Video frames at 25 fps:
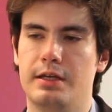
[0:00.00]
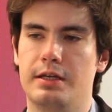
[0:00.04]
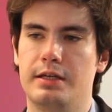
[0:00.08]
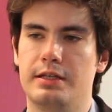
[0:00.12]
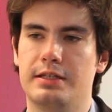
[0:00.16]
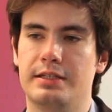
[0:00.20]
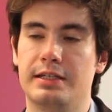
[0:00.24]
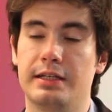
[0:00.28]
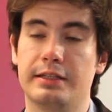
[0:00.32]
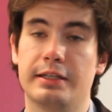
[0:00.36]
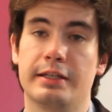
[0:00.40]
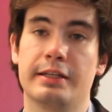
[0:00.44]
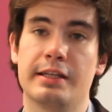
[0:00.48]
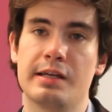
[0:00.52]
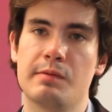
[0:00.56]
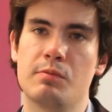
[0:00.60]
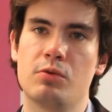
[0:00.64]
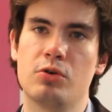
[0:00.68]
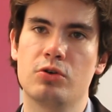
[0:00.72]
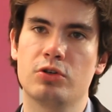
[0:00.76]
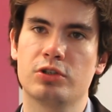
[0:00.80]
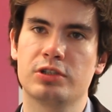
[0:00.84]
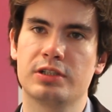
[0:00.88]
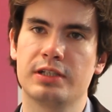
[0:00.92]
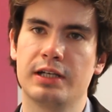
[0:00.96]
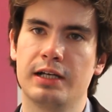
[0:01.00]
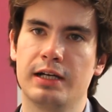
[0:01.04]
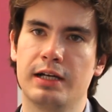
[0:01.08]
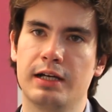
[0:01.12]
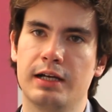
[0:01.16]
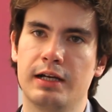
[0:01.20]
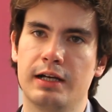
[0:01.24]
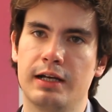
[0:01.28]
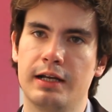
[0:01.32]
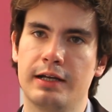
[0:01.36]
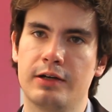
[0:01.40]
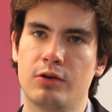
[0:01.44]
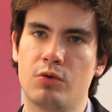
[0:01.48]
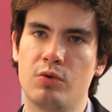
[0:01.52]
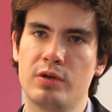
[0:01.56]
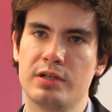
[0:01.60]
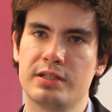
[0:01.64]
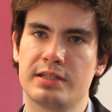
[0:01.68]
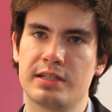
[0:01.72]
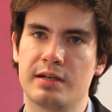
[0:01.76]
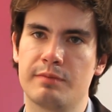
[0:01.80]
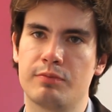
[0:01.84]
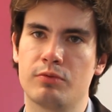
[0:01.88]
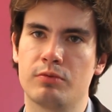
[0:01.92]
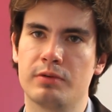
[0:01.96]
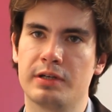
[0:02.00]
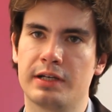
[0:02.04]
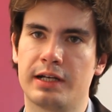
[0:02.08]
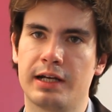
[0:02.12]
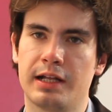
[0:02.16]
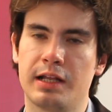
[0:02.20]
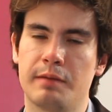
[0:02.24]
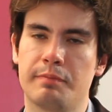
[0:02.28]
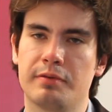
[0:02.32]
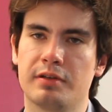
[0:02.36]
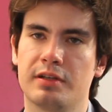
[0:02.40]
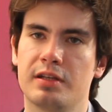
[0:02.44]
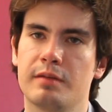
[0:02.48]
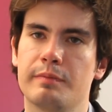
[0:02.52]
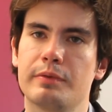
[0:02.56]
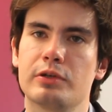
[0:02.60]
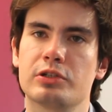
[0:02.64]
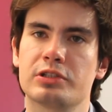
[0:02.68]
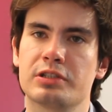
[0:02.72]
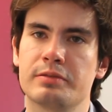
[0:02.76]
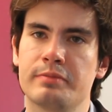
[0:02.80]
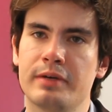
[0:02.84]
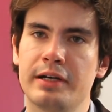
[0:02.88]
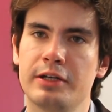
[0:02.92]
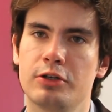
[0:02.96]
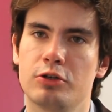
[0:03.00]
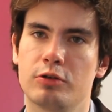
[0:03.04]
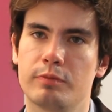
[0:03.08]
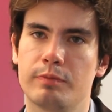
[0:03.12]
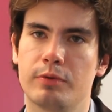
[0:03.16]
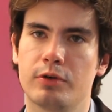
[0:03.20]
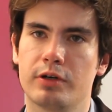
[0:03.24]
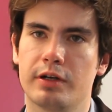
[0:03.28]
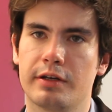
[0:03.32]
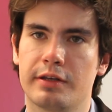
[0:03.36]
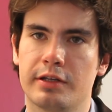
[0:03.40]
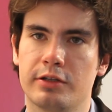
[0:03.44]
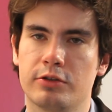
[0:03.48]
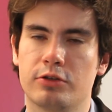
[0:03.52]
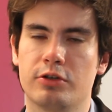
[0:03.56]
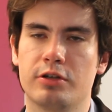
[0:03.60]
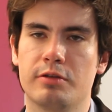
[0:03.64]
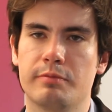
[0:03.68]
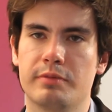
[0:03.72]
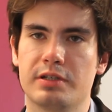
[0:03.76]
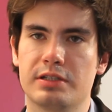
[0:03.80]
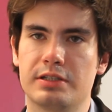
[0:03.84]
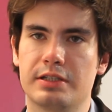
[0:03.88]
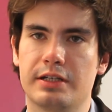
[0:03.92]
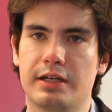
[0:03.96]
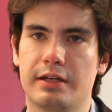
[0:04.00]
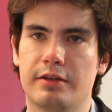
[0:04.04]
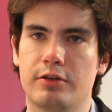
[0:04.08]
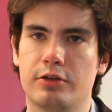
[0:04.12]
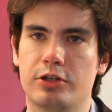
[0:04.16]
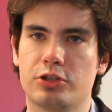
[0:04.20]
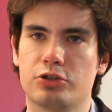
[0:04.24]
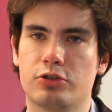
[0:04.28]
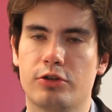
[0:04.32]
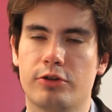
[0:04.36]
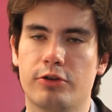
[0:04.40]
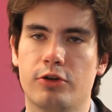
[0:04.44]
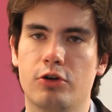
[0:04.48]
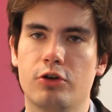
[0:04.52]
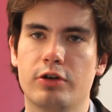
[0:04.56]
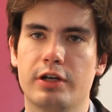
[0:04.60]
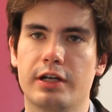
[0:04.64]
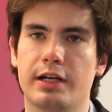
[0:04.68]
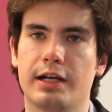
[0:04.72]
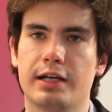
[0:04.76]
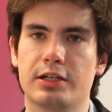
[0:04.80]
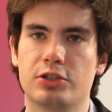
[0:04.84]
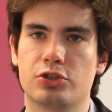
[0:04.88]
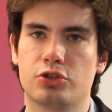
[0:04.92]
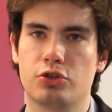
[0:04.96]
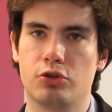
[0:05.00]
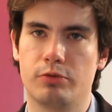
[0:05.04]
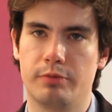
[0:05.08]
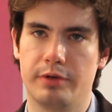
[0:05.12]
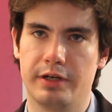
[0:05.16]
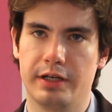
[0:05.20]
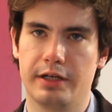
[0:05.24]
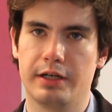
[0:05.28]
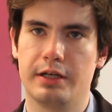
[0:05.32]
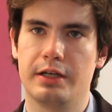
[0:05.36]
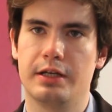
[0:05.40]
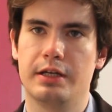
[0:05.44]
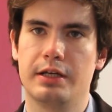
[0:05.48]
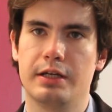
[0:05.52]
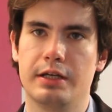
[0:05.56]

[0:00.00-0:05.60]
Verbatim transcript: Si atendemos a la encuesta publicada a principios de mayo por el Centro de Investigaciones Sociológicas sobre